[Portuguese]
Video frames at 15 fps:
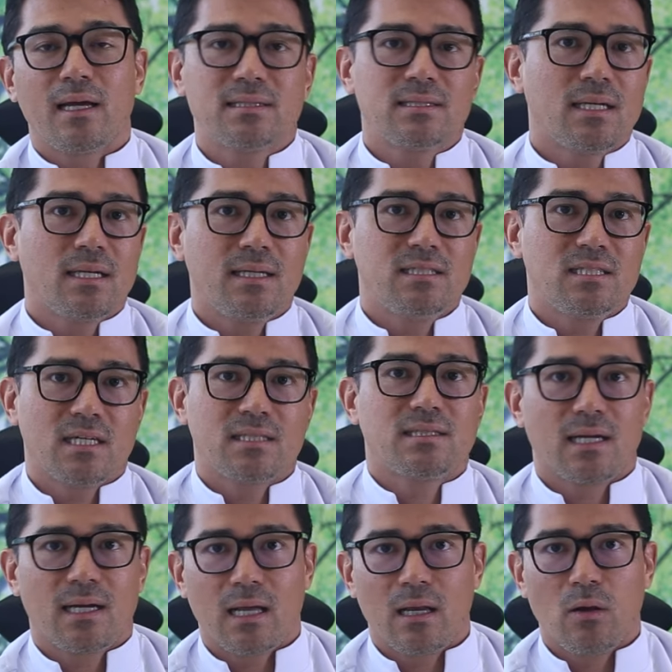essa
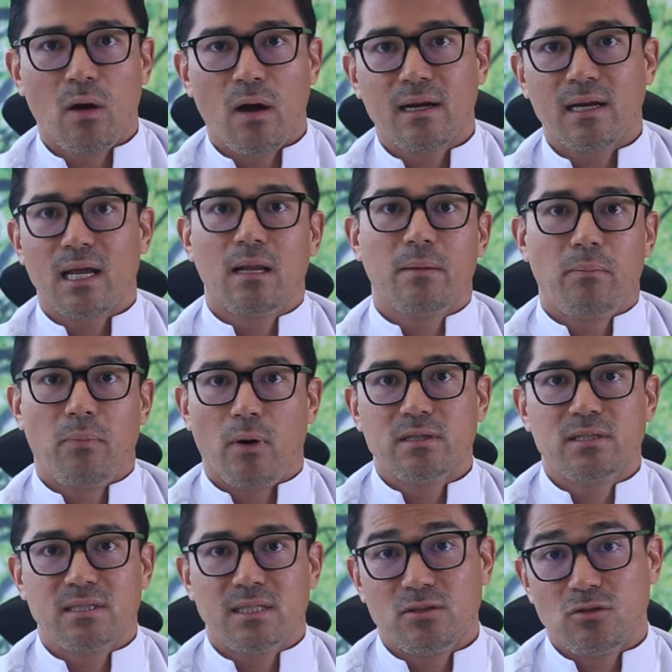ingesta calórica ela
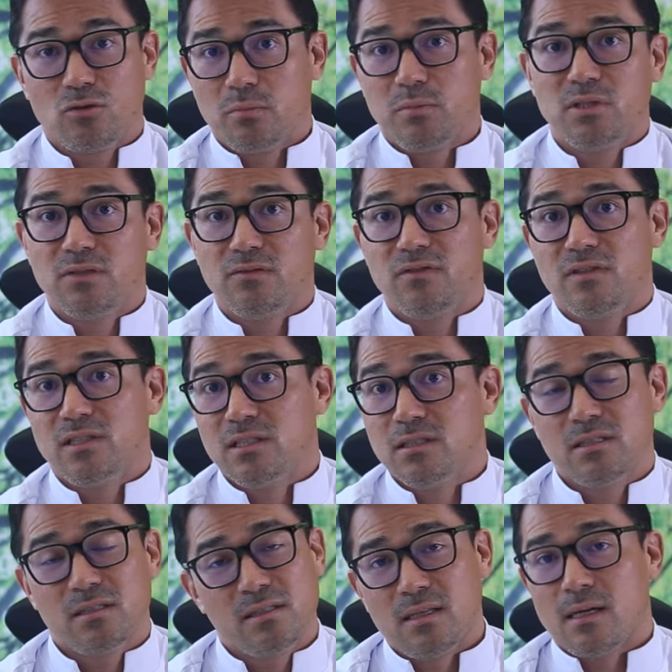pode
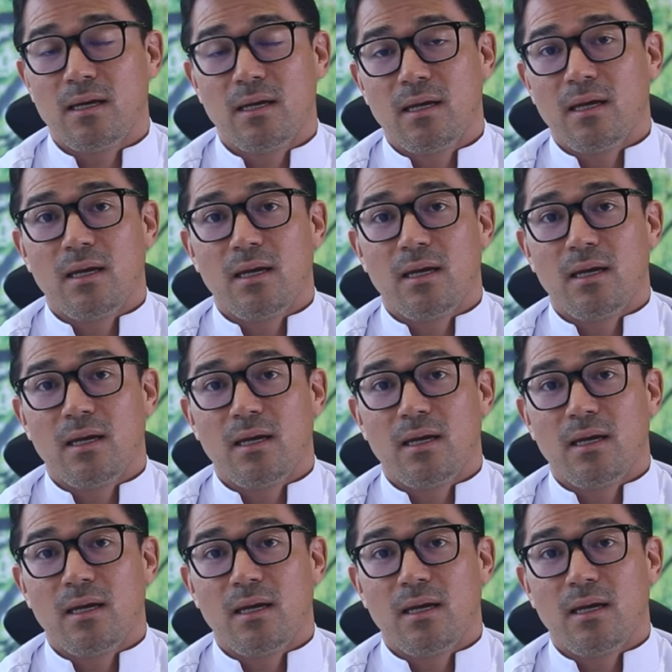subdividida